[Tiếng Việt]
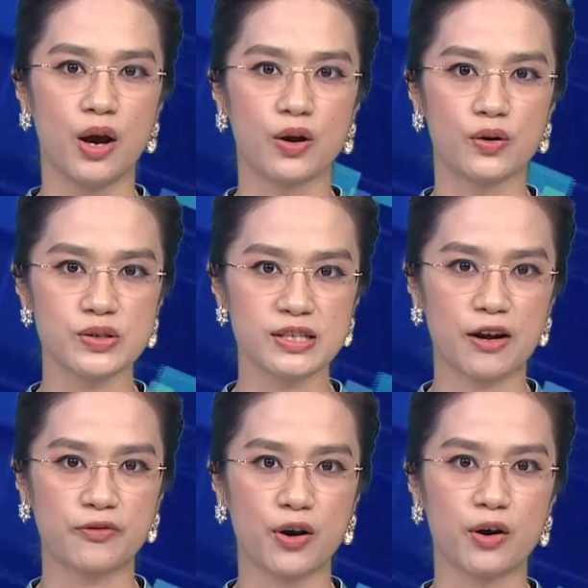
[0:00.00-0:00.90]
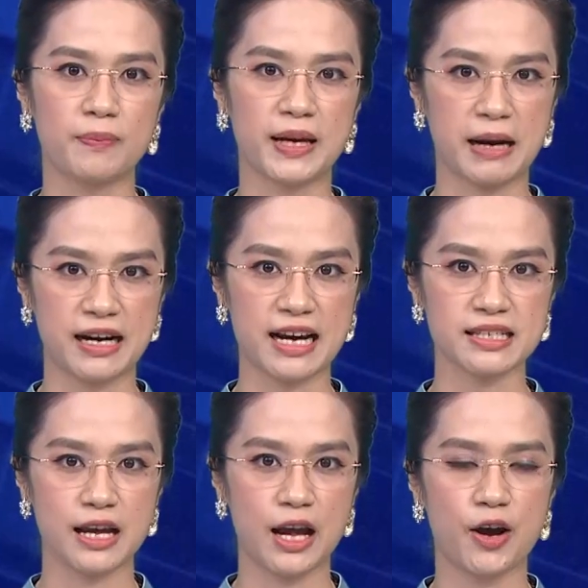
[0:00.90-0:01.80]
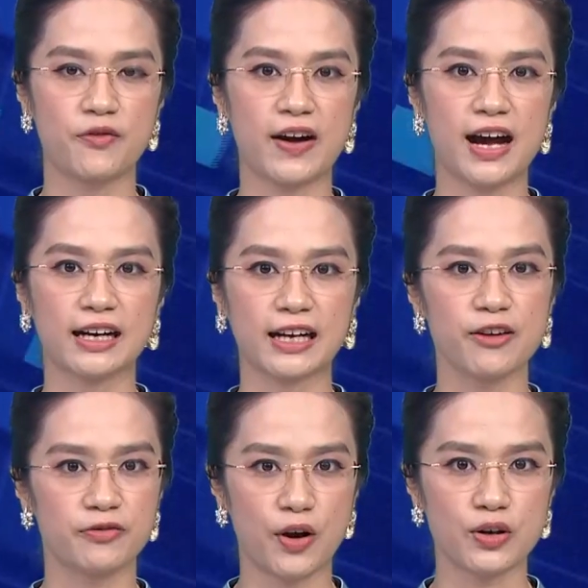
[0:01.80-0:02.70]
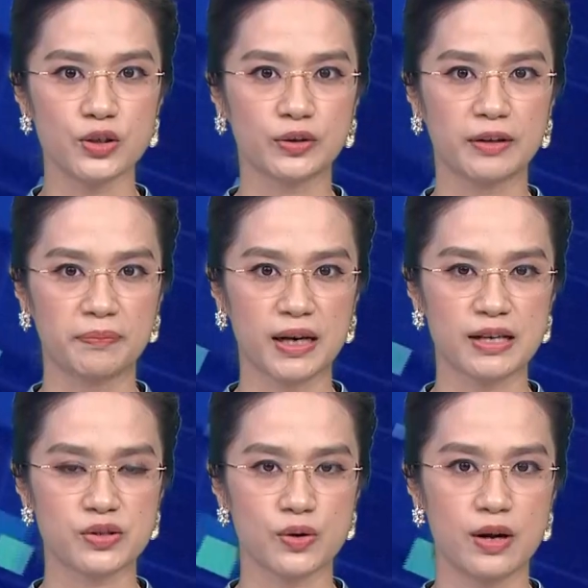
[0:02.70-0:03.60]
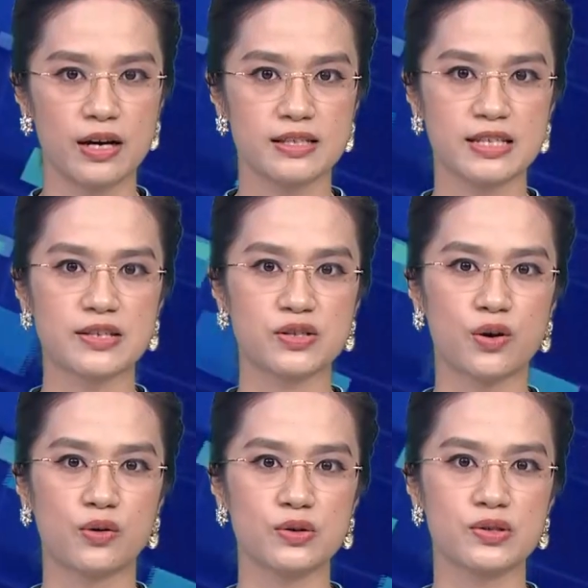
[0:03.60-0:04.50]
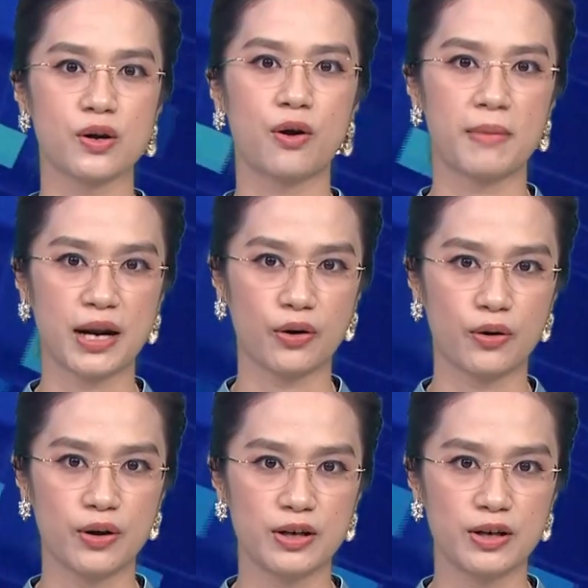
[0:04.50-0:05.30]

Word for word: Gustavo Penades và các Phó Chủ tịch Palacio Senso Russo Mano,